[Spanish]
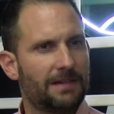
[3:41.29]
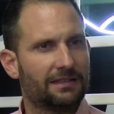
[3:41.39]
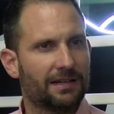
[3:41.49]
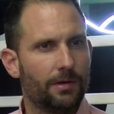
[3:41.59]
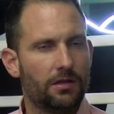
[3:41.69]

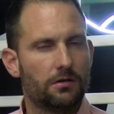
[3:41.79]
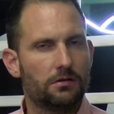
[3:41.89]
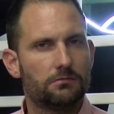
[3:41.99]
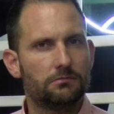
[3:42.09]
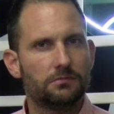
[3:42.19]

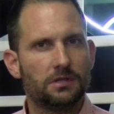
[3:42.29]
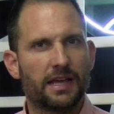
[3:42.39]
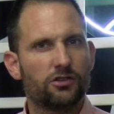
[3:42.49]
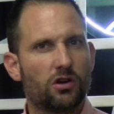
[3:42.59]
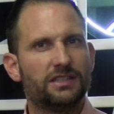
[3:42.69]
atrevido,
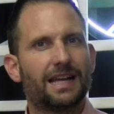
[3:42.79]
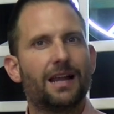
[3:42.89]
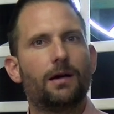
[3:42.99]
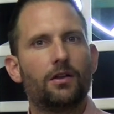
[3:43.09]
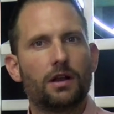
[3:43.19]
le quiso quitar
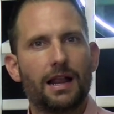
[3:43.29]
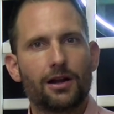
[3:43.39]
el balón a